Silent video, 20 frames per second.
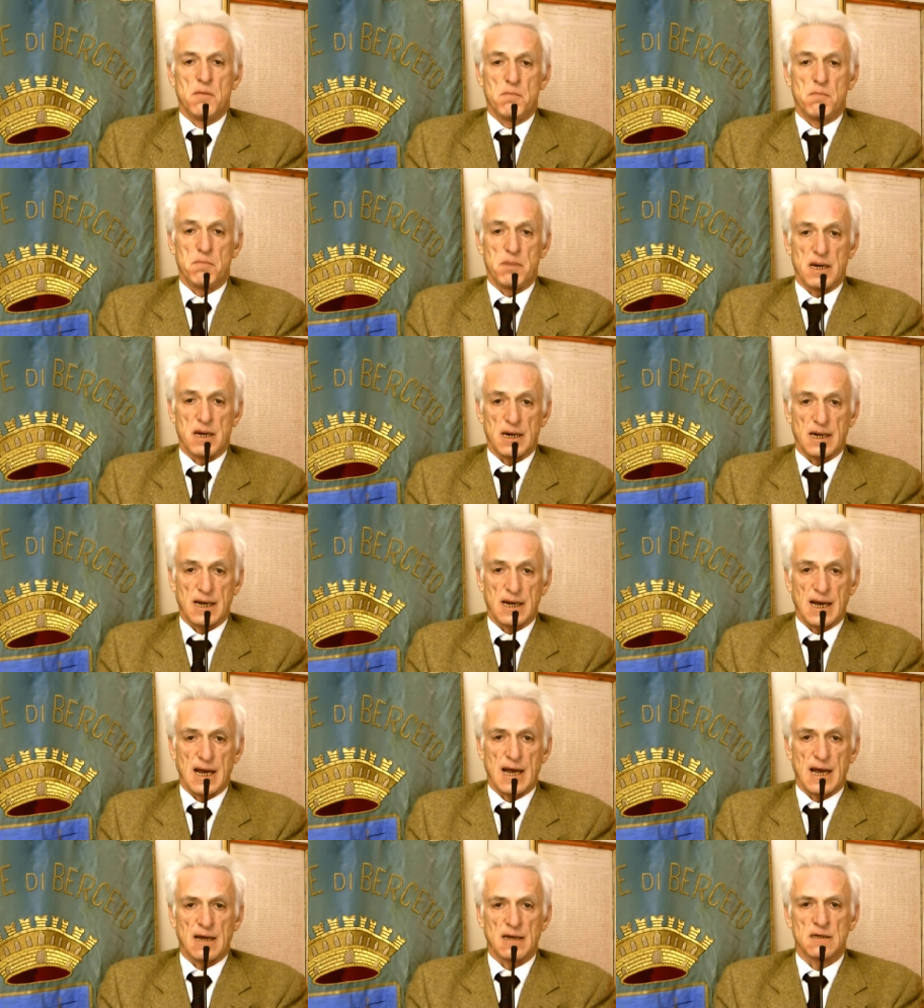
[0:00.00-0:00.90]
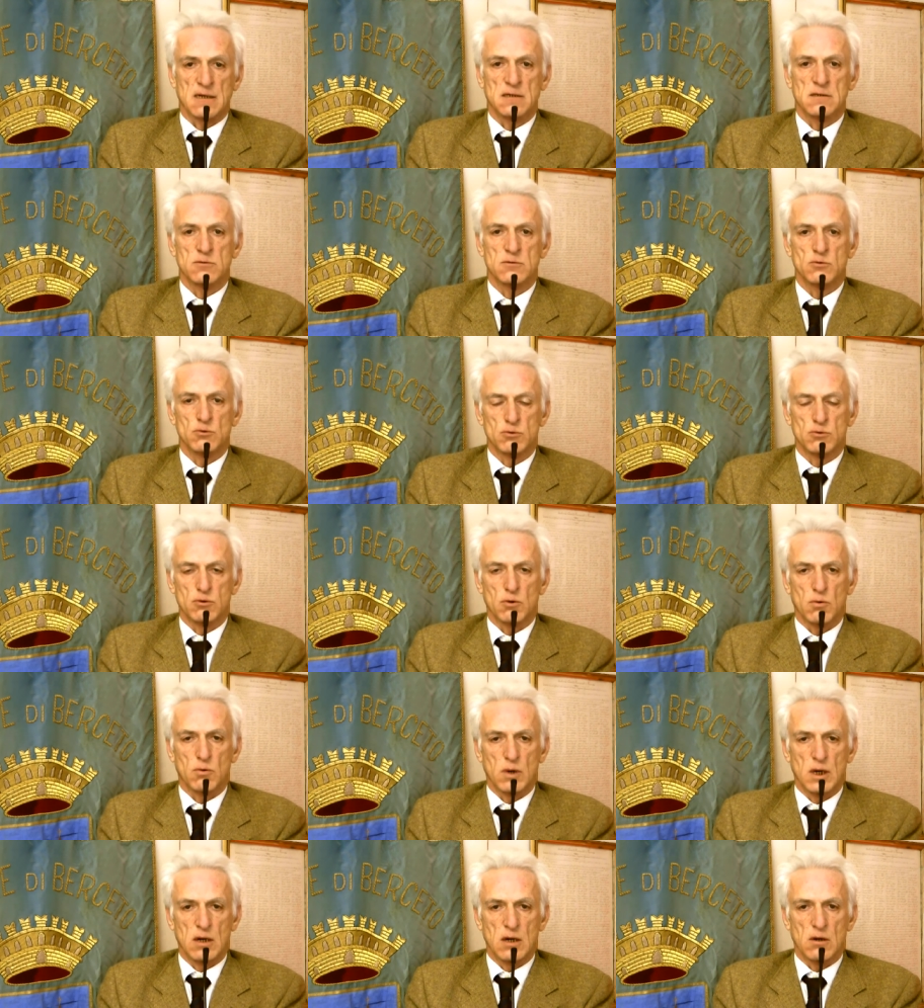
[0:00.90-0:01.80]
perché tutto
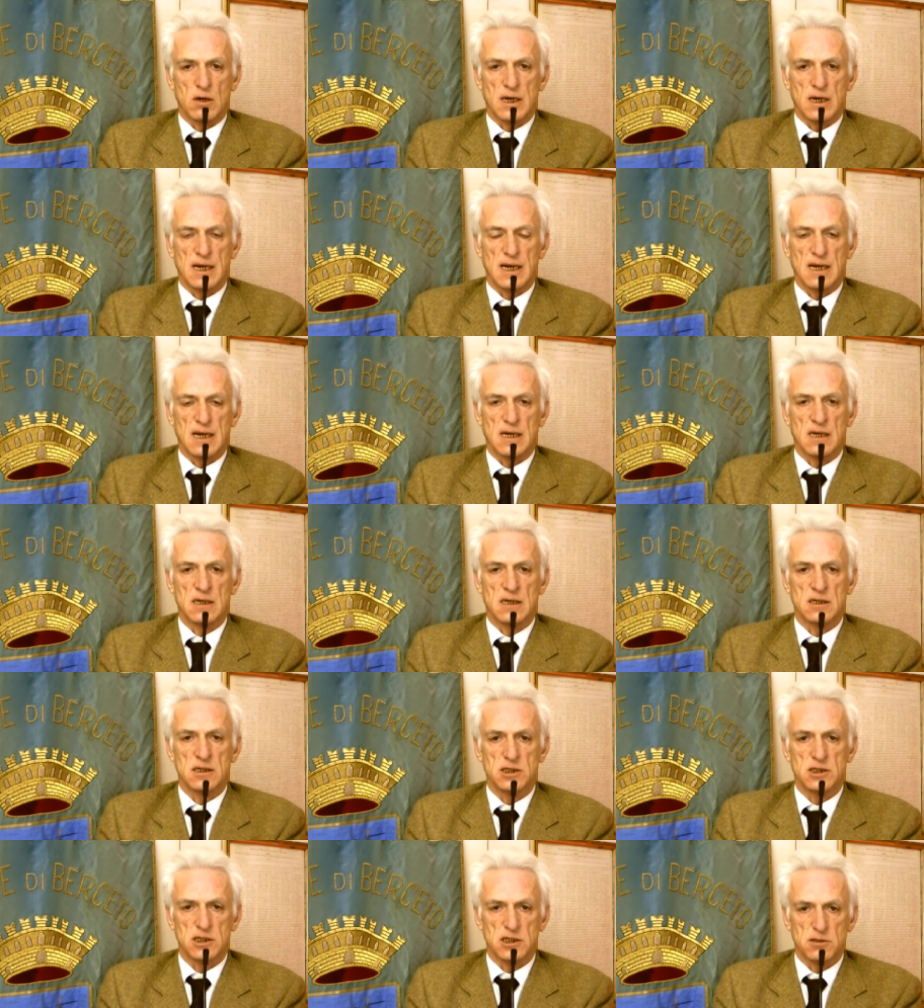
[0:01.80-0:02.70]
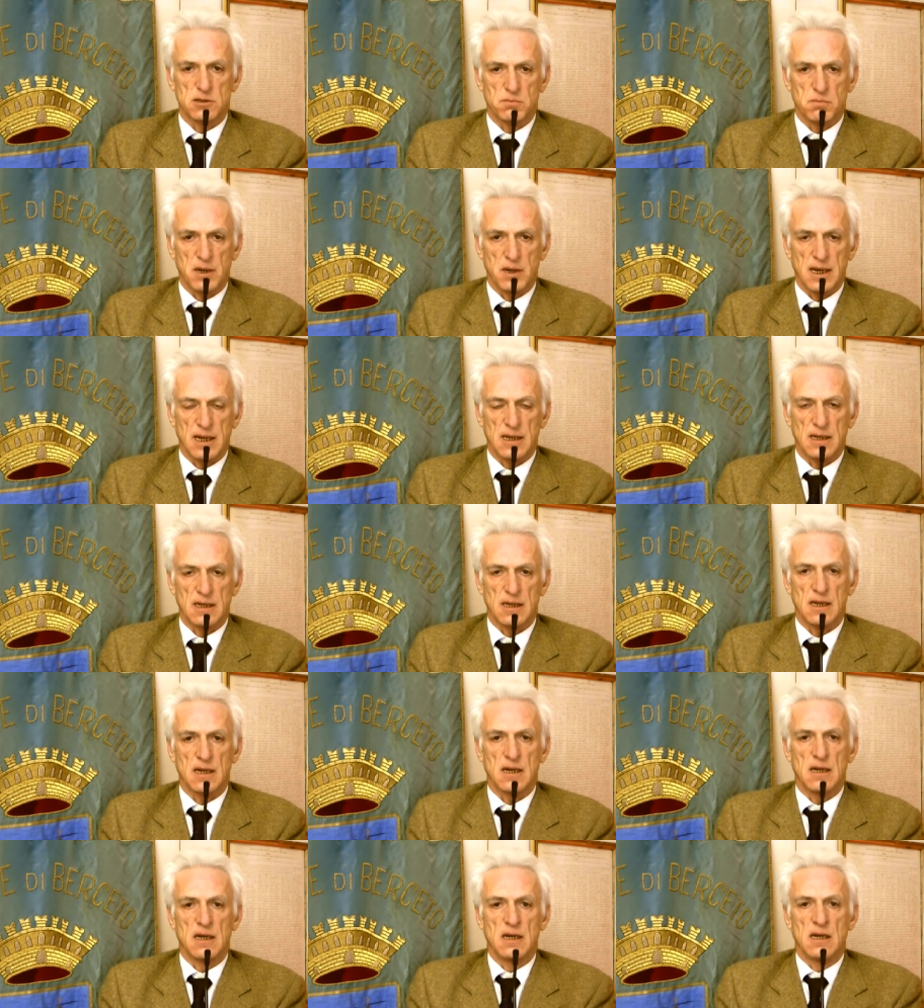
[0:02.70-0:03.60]
quello che si
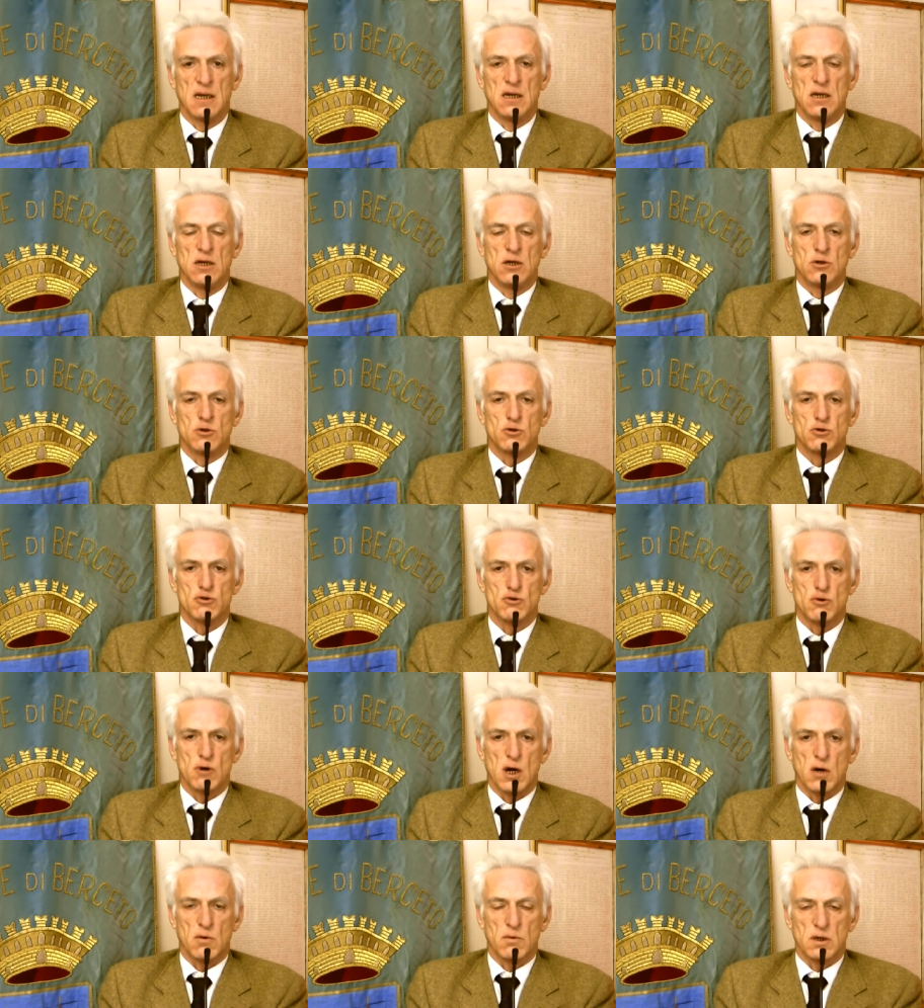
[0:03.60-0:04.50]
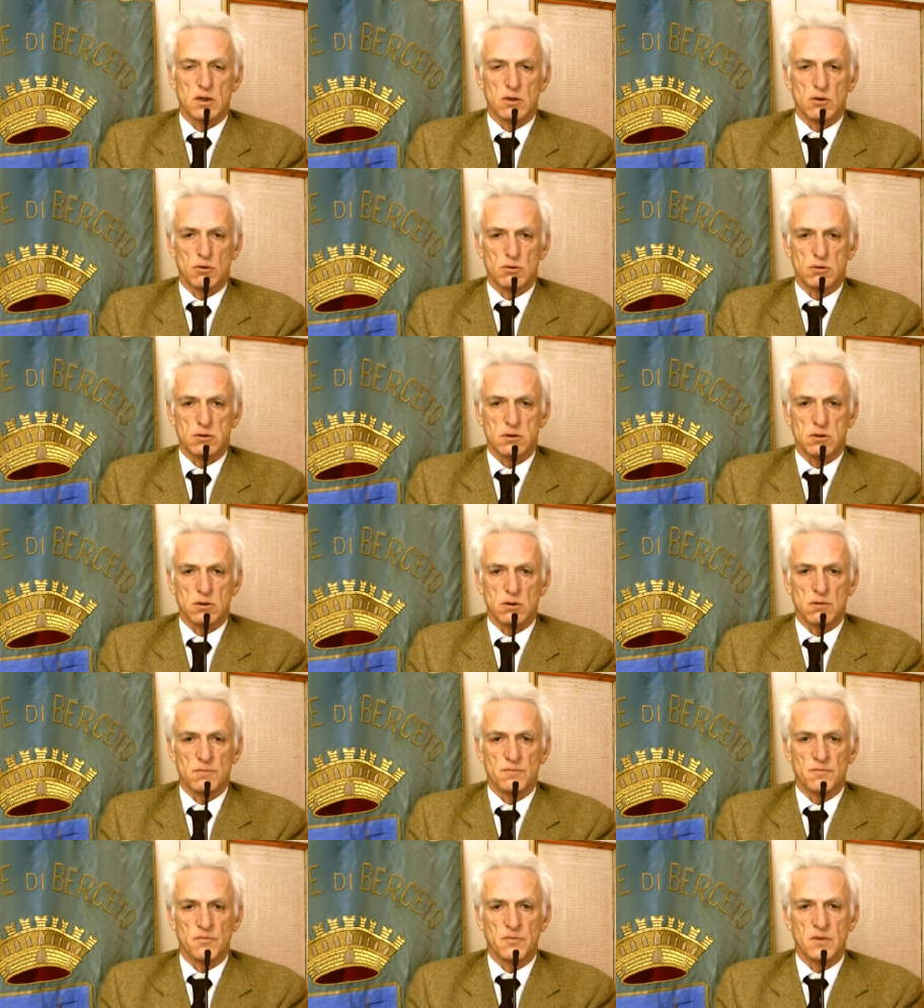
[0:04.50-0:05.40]
spende
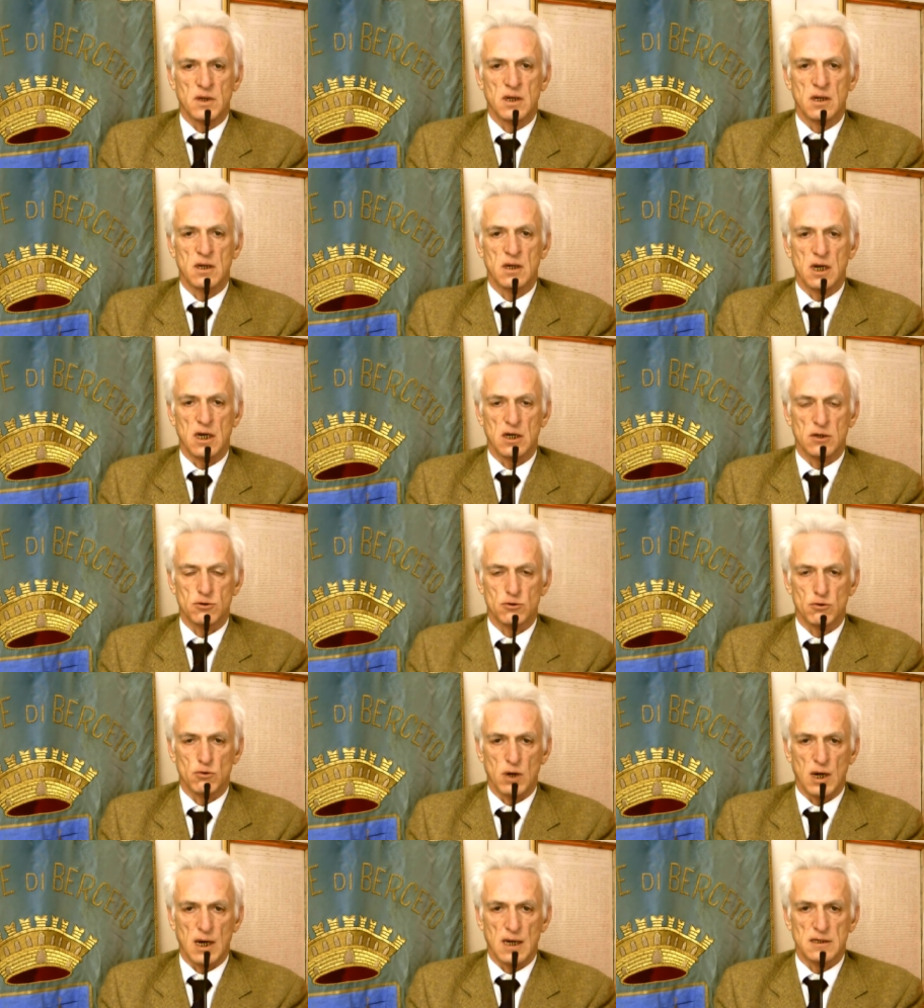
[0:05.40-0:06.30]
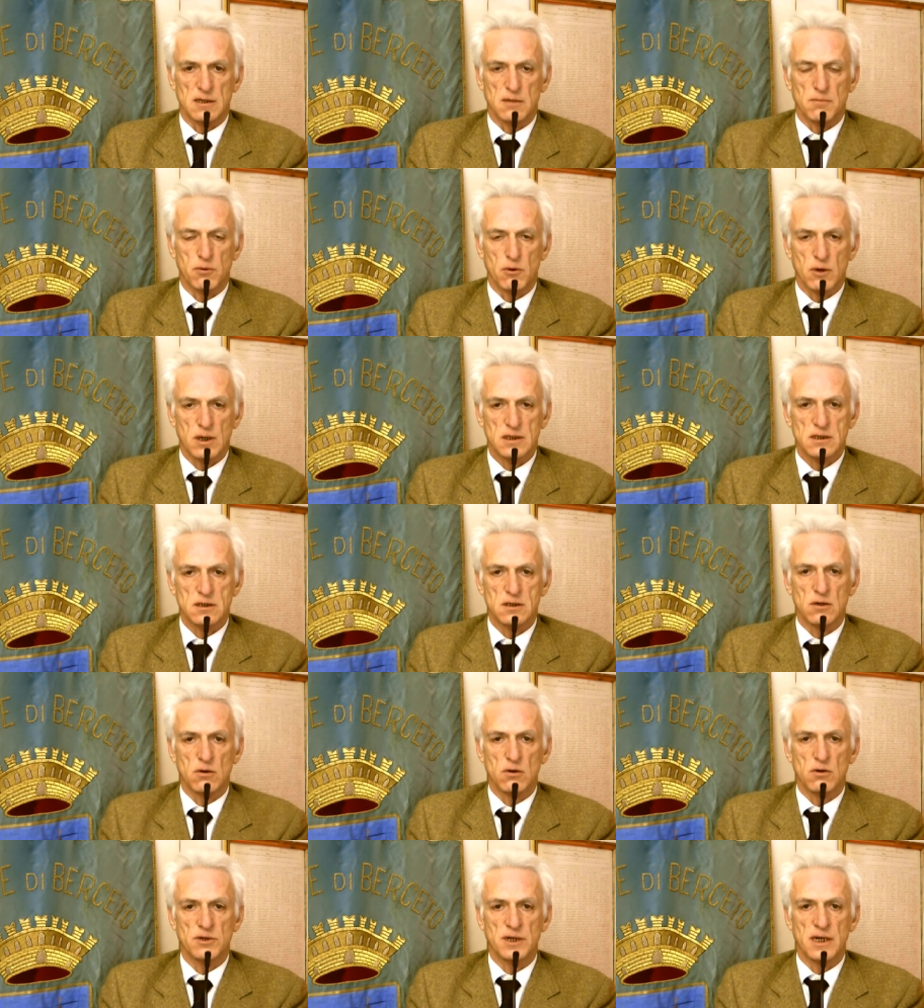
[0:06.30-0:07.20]
sull'acquedotto e sulla
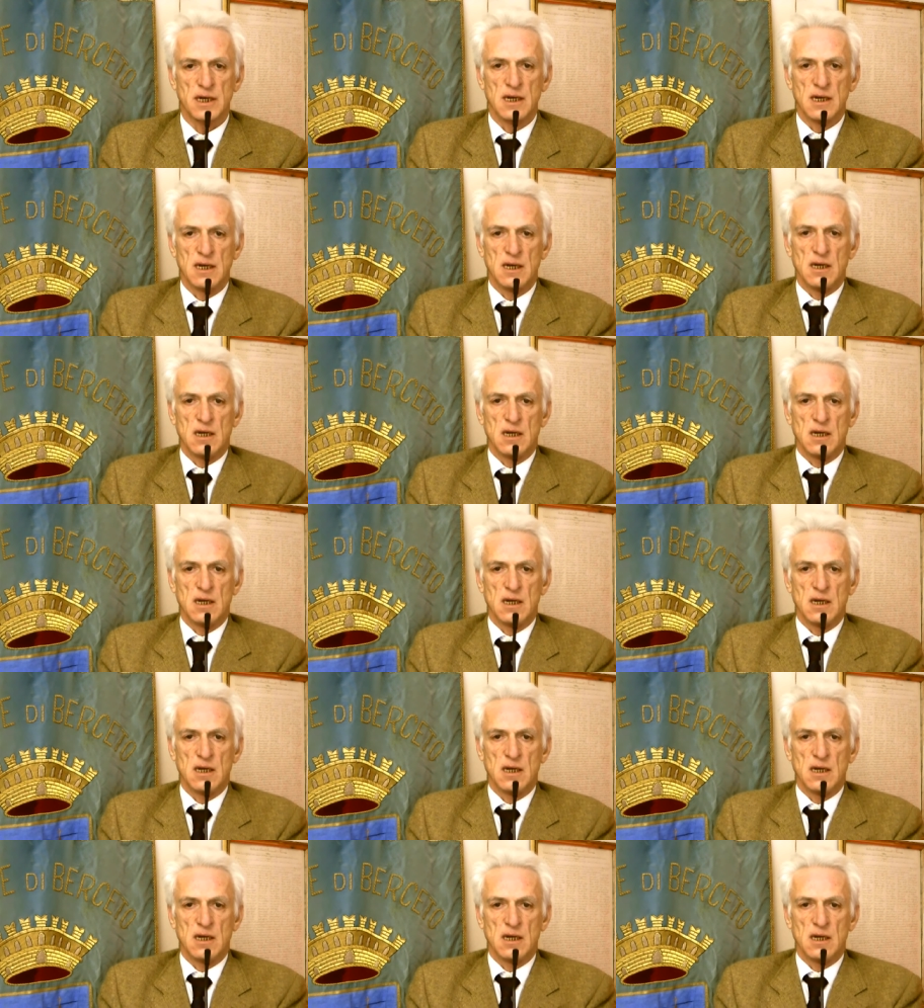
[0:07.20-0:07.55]
depurazione